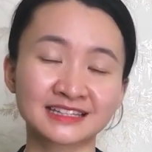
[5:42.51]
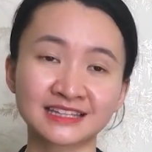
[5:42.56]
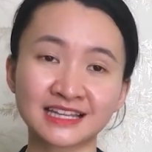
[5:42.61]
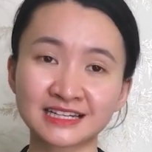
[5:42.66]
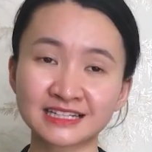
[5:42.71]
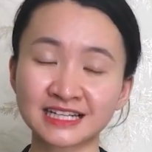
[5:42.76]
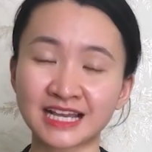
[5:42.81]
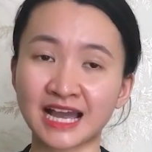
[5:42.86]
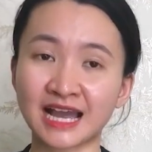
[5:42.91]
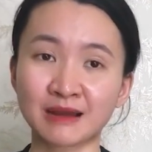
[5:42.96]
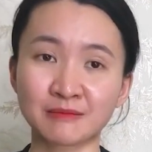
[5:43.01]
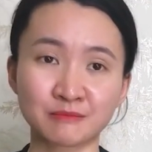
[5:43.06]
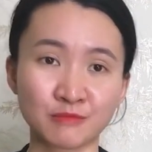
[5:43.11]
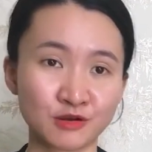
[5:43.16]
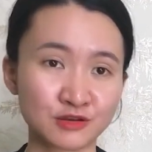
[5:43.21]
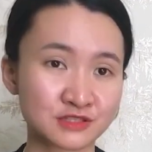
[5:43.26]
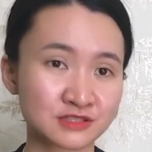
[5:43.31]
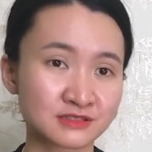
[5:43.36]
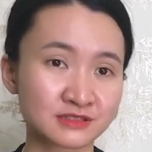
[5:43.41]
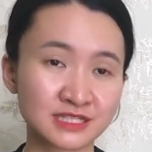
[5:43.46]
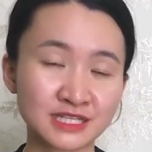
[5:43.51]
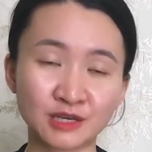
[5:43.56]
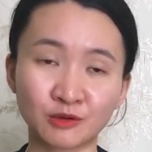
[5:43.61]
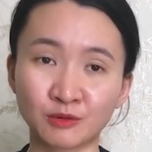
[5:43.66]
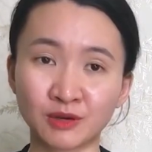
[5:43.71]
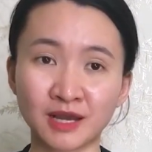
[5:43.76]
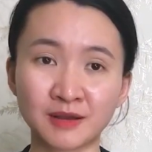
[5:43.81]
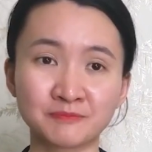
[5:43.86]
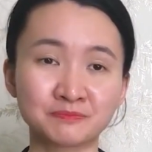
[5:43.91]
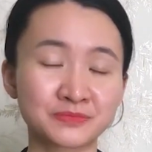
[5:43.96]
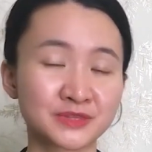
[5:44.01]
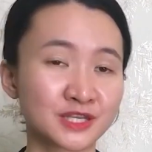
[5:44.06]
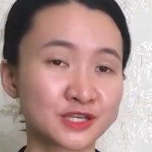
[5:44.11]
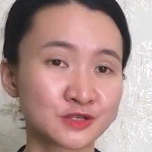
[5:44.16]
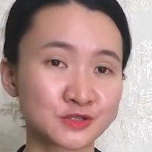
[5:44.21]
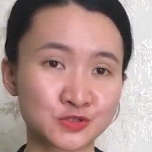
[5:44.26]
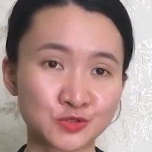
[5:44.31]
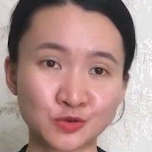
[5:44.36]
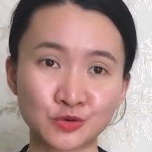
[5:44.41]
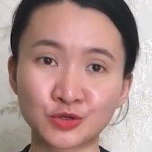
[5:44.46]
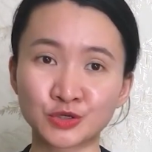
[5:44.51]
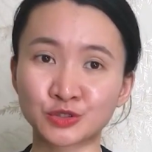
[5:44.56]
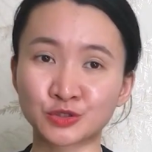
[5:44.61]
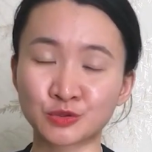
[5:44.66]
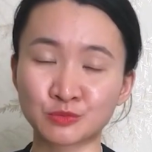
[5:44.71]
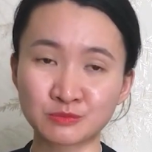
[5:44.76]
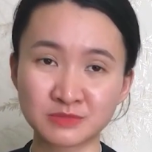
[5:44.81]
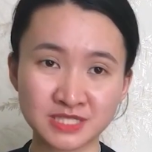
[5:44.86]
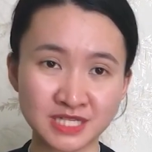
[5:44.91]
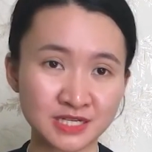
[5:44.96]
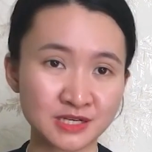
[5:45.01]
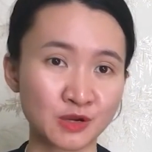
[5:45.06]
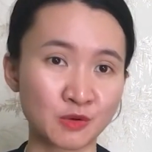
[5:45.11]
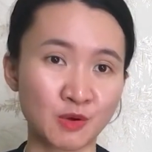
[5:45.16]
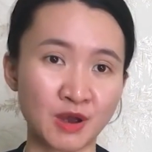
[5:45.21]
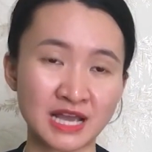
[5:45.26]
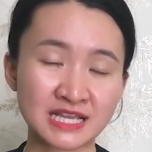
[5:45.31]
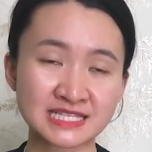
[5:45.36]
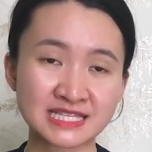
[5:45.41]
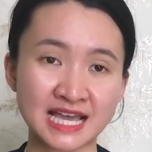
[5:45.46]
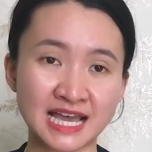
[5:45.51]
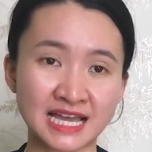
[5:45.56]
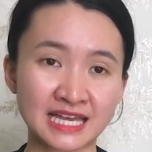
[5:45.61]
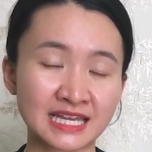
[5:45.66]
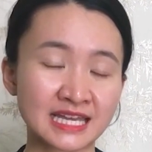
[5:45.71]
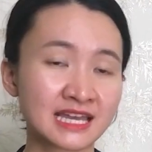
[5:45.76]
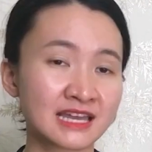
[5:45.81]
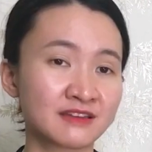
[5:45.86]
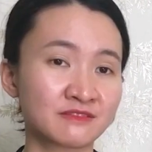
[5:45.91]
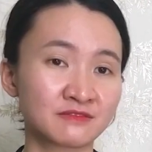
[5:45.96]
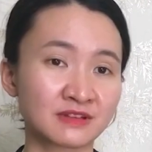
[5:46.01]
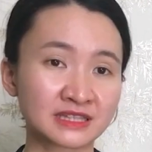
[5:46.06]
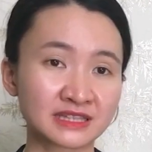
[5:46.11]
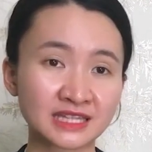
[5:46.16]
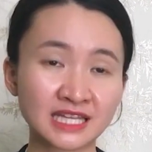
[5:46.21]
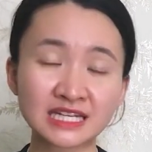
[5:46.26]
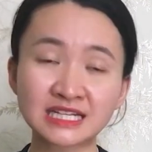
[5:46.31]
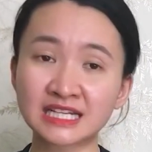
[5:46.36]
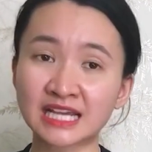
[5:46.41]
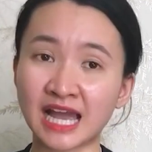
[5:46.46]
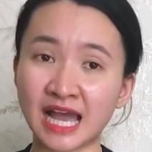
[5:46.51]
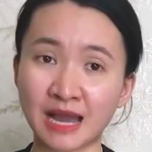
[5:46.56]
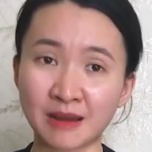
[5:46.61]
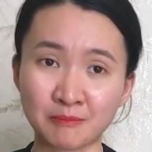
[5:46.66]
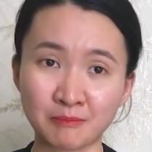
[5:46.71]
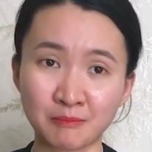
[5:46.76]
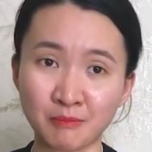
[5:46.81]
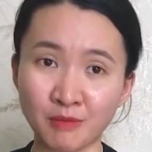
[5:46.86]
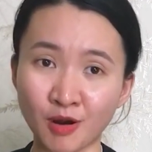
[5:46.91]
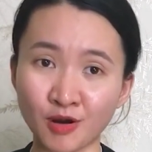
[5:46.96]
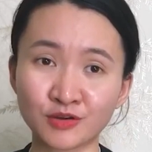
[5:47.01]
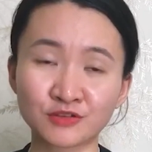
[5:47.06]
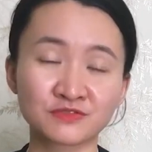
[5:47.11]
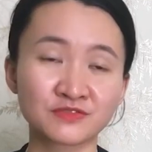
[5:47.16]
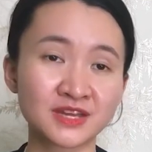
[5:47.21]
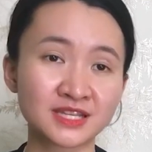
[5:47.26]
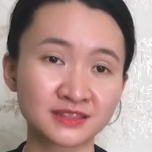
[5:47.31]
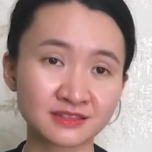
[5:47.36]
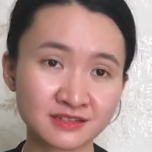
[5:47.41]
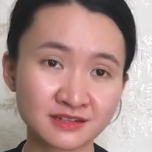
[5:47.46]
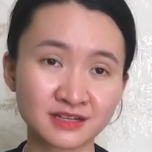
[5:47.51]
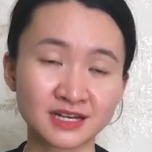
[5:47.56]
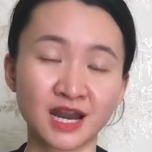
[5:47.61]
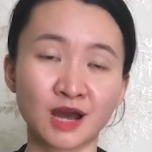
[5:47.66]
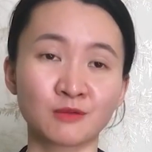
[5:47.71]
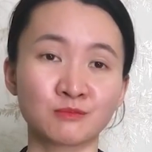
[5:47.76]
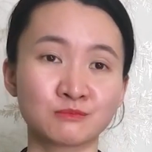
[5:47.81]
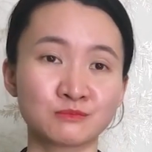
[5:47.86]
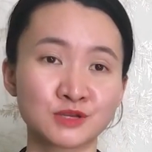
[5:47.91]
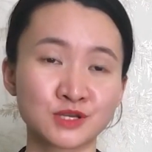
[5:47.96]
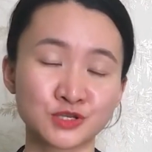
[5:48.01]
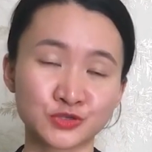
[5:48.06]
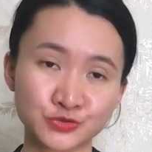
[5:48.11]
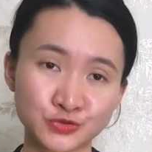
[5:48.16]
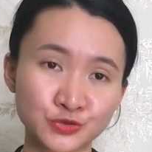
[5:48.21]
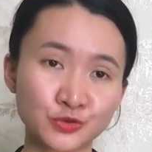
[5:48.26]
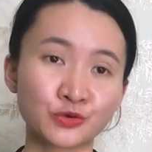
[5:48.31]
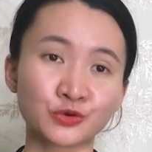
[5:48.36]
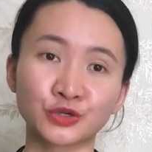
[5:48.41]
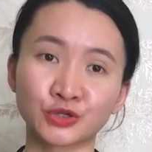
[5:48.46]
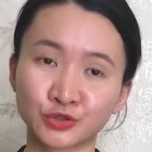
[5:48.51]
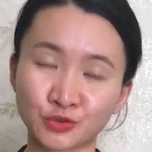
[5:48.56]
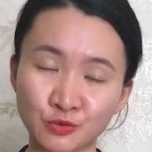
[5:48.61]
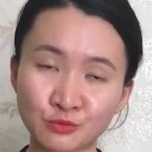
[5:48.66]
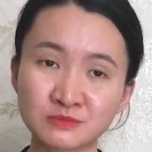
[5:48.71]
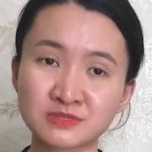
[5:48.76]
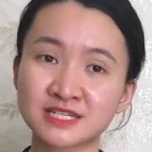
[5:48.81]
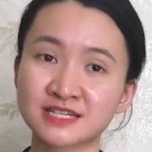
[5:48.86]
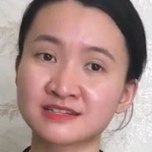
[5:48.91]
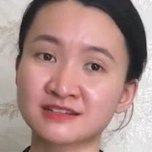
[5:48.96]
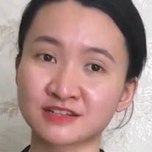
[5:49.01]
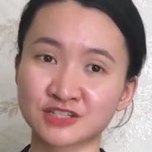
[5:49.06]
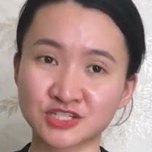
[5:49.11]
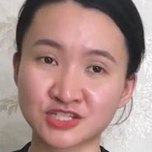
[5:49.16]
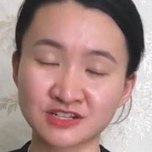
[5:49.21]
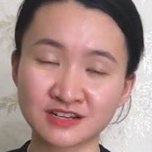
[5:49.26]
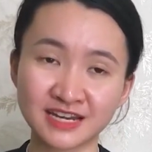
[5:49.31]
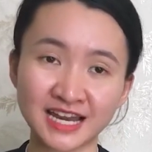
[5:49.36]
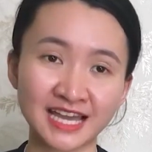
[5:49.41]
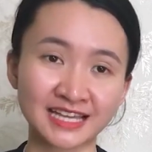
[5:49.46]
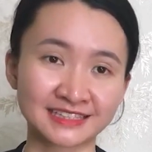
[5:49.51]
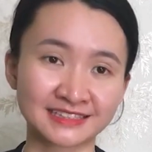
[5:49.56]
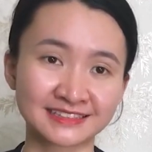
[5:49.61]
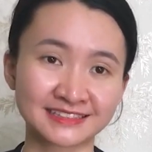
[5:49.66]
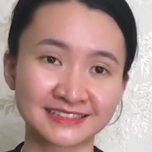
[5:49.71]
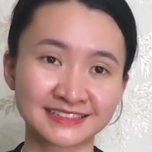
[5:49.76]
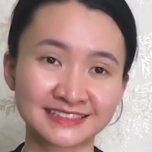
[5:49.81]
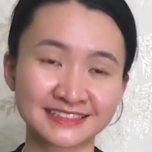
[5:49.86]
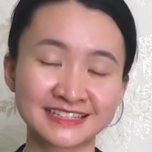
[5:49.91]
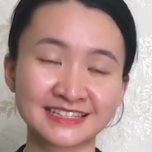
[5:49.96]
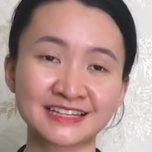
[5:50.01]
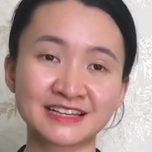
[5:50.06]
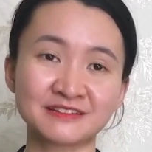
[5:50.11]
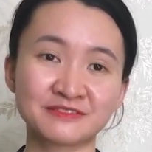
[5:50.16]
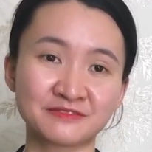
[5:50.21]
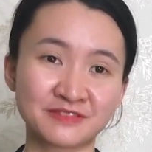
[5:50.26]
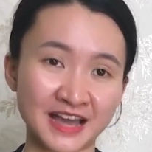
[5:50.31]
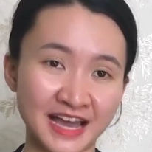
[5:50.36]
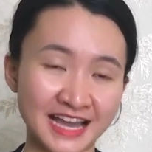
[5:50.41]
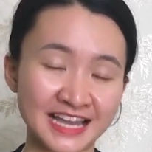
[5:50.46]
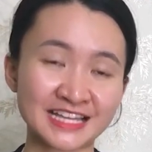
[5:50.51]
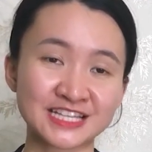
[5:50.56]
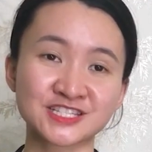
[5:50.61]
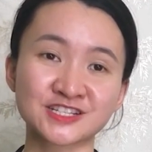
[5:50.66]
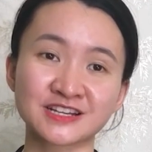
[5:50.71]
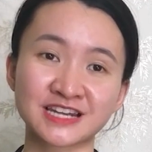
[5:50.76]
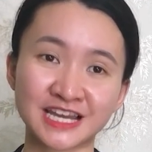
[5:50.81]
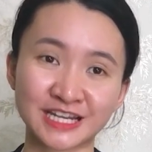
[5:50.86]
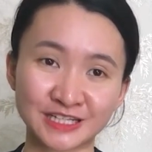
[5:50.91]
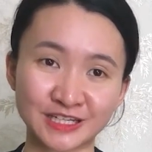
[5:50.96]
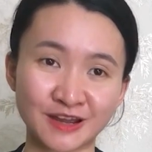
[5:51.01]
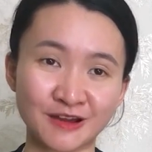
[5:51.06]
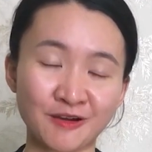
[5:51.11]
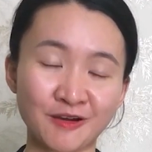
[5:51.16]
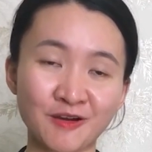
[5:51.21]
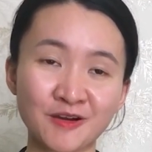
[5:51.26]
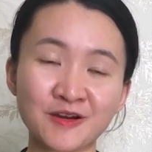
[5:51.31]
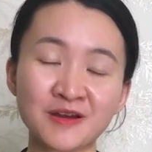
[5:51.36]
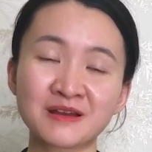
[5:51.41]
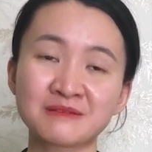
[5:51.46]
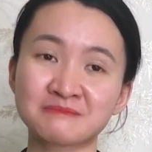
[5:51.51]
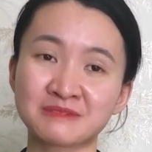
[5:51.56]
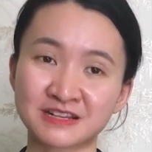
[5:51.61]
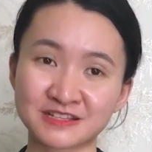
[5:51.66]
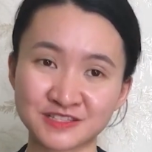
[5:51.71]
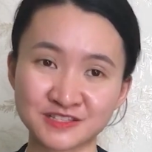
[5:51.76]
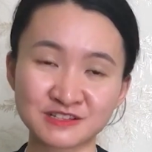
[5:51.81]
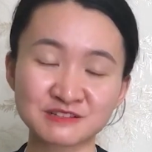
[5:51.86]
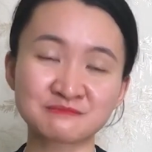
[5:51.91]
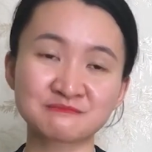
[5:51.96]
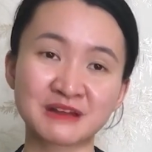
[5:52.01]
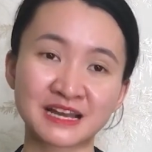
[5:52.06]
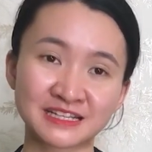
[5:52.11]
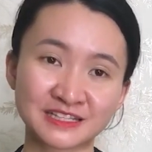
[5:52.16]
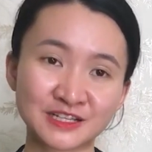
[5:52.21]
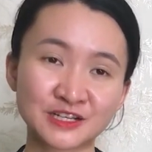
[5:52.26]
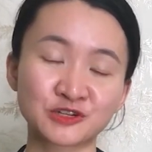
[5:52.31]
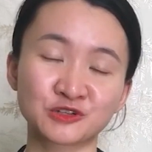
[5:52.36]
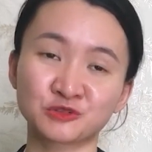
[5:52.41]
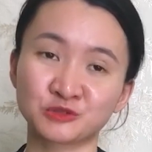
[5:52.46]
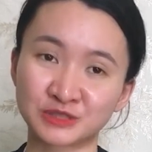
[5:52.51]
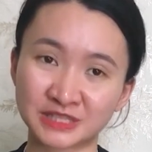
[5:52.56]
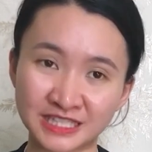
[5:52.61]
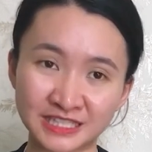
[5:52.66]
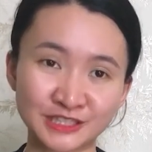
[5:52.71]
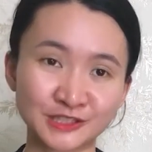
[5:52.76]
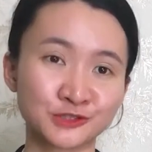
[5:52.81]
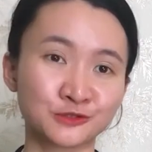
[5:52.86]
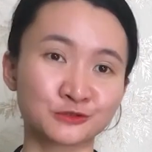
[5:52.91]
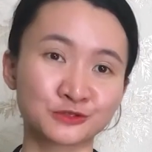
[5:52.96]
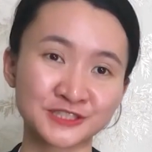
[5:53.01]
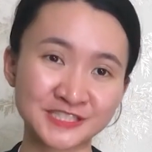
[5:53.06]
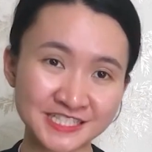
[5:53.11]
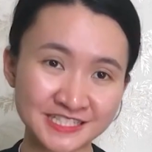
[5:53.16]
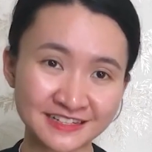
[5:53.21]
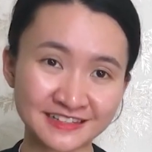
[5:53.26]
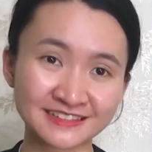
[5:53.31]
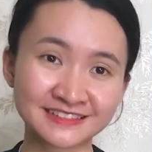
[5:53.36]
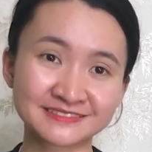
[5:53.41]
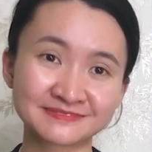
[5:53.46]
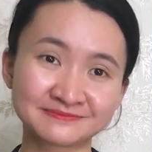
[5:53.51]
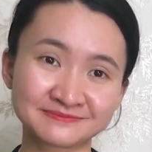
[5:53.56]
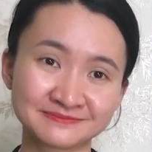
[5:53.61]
tất cả mọi sự hiểu lầm rồi cũng sẽ được hóa giải và tất cả mọi vết thương lòng rồi cũng sẽ được chữa lành và hãy chữa lành nó bằng sức mạnh của tình yêu thương